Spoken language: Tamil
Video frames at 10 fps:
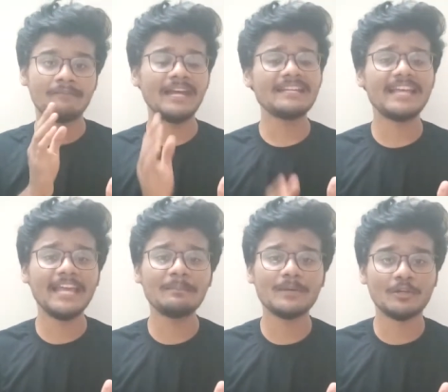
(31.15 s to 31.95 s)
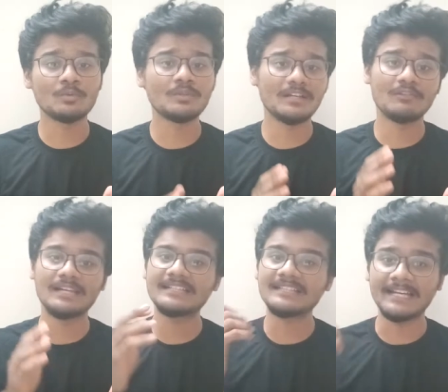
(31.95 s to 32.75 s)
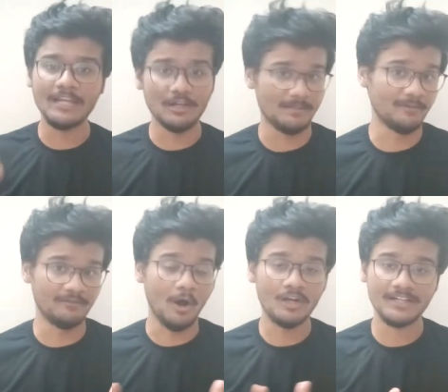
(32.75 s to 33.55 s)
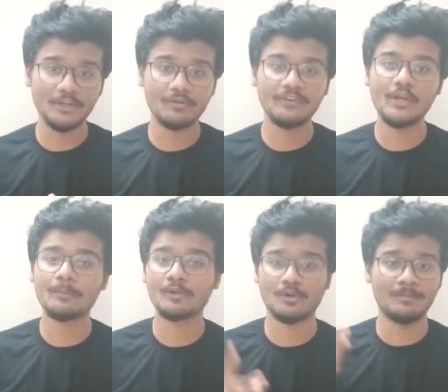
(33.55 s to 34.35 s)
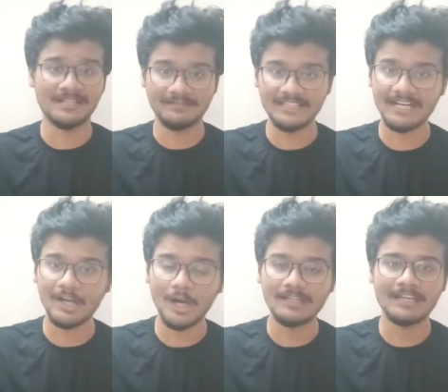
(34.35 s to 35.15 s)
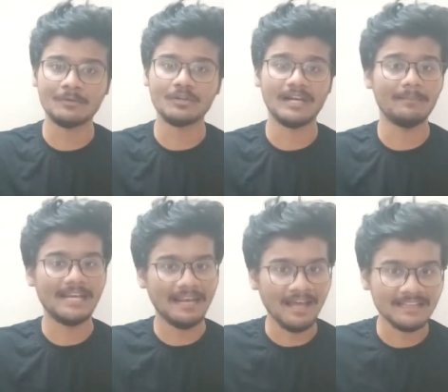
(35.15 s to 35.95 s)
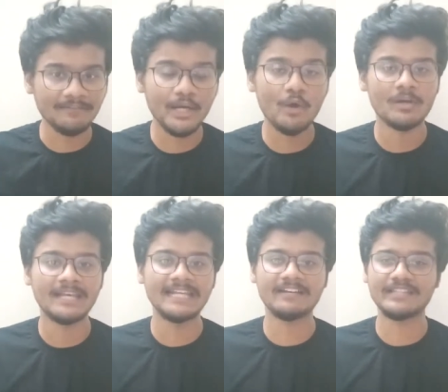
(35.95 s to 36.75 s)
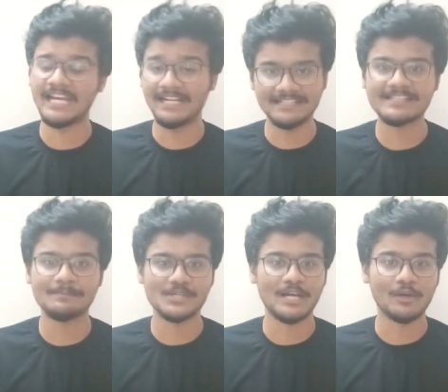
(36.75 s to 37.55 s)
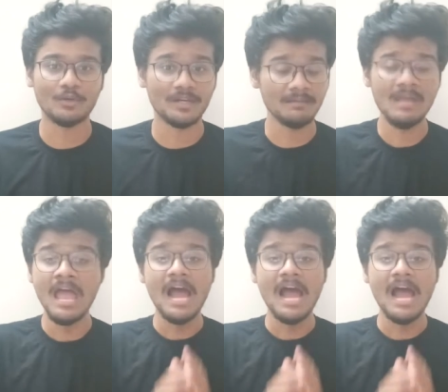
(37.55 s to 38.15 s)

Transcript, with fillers: வெயிட் கெயின் பண்ணணுன்றவங்களுக்கு தனியாக நம்ம ஆல்ரெடி ஒரு வீடியோ போட்டிருக்கோம் அதை வந்து நான் கார்ட்டில் கொடுக்குறேன் அப்படி இல்லைனா அந்த வீடியோட லிங்க் வந்து நான் டிஸ்கிரிப்ஷனில் கொடுக்குறேன்